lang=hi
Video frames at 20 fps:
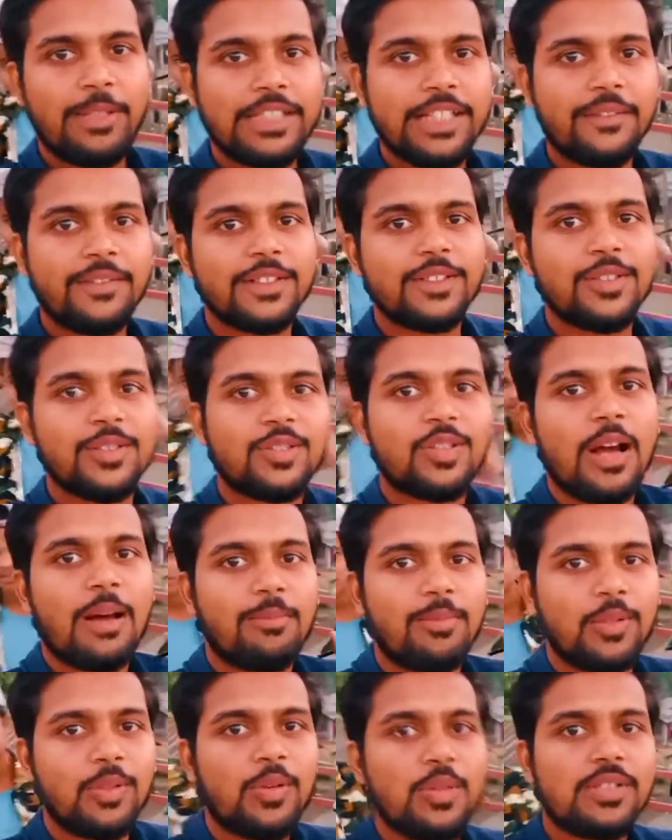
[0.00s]
मिलते फिर दोस्तों
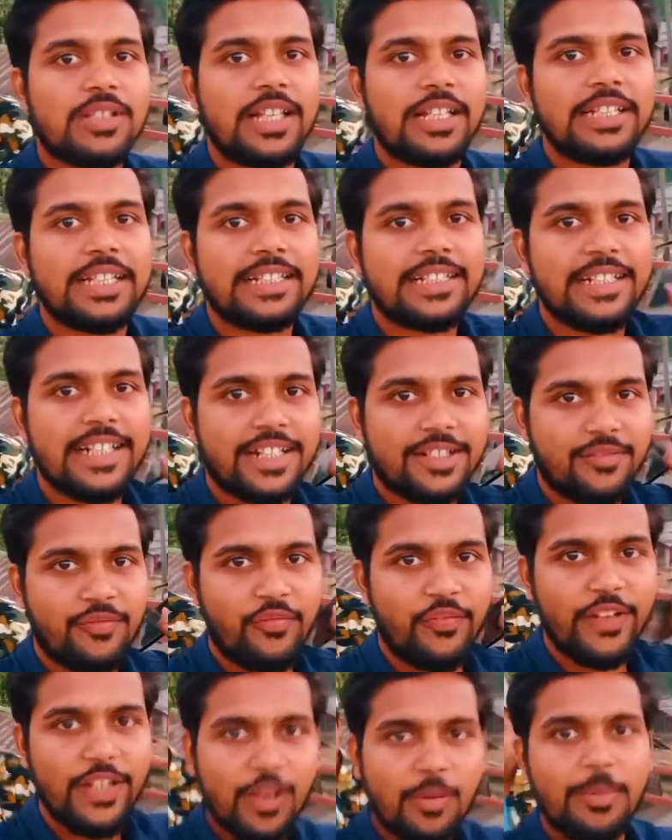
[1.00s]
आप लोगों के साथ एक
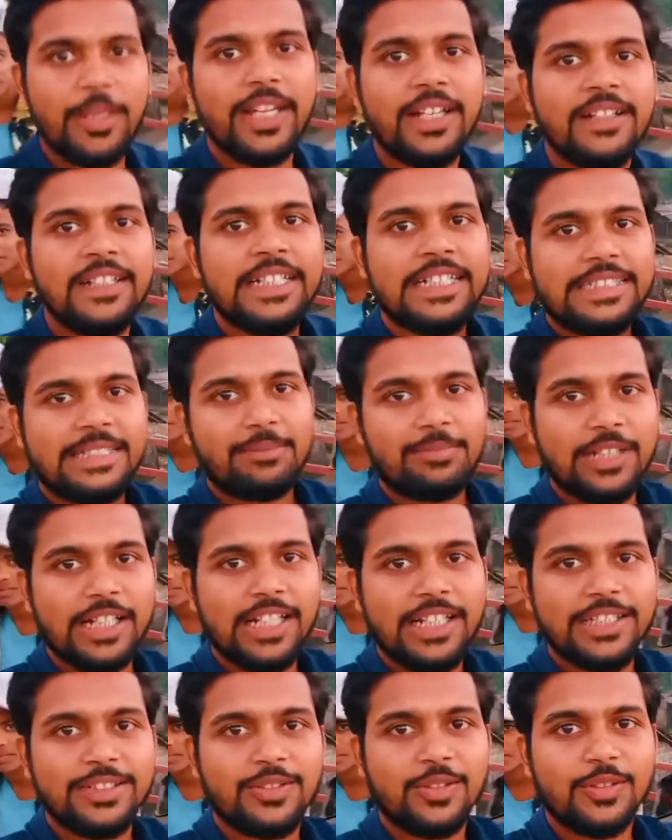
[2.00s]
नेक्स्ट वीडियो में तब
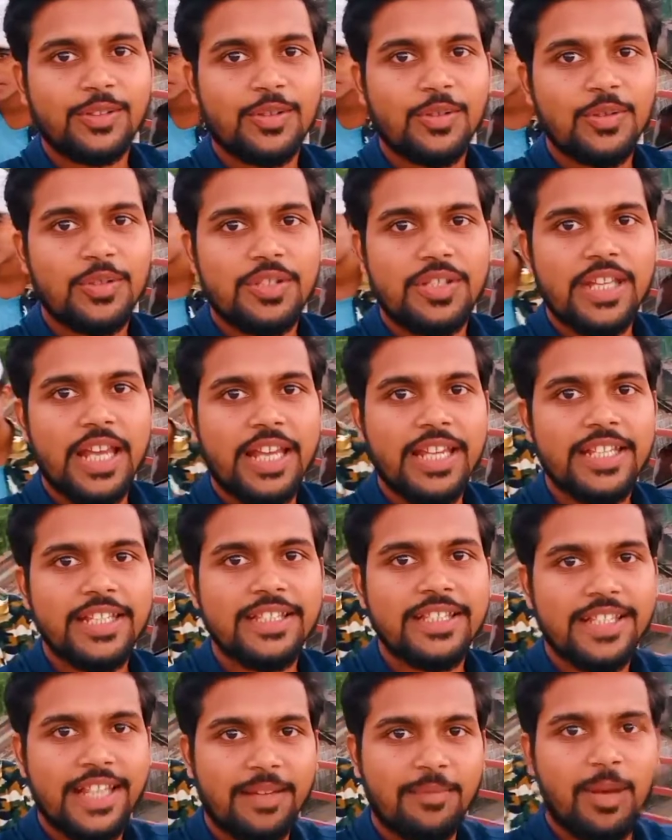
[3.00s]
तक के लिए दोस्तों जय
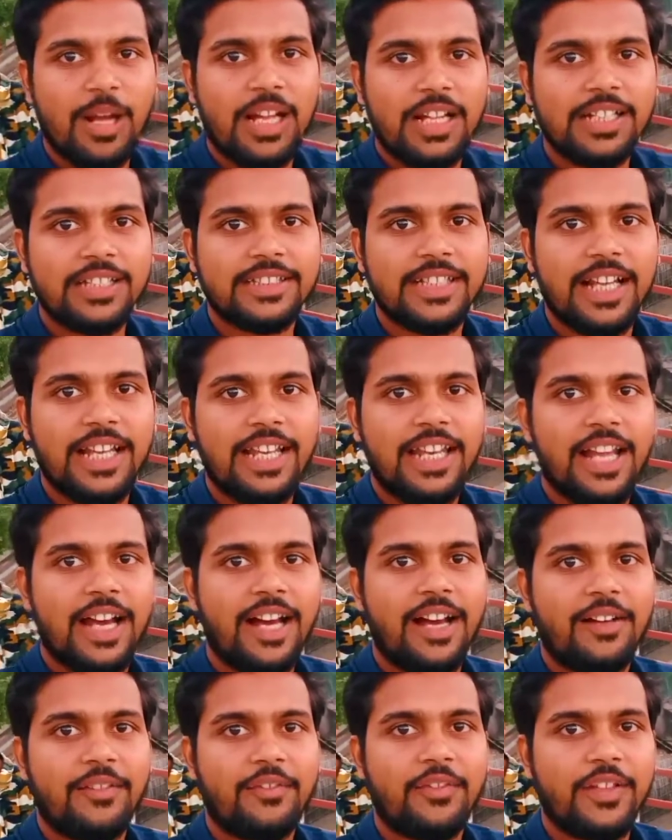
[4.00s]
हिंद जय भारत
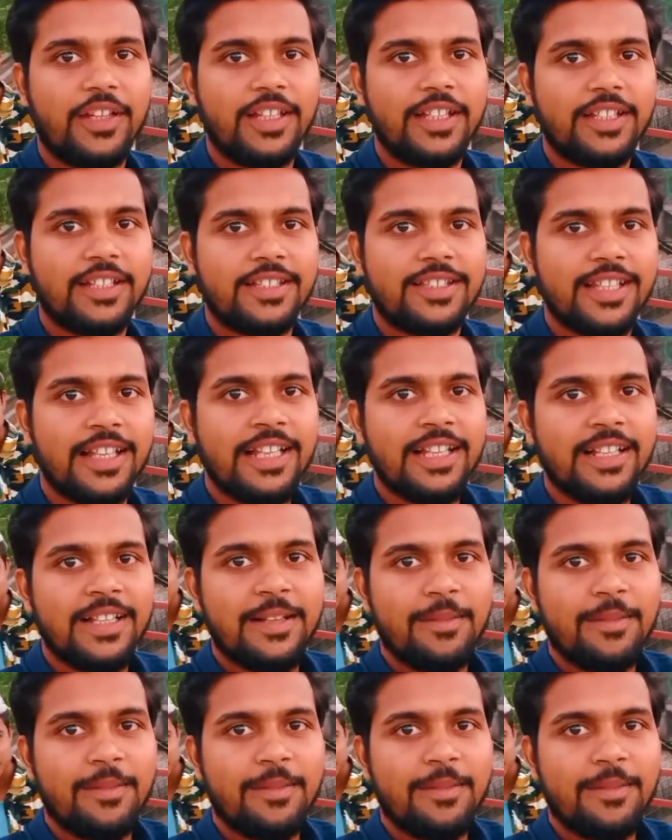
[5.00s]
अल्लाह हाफिज़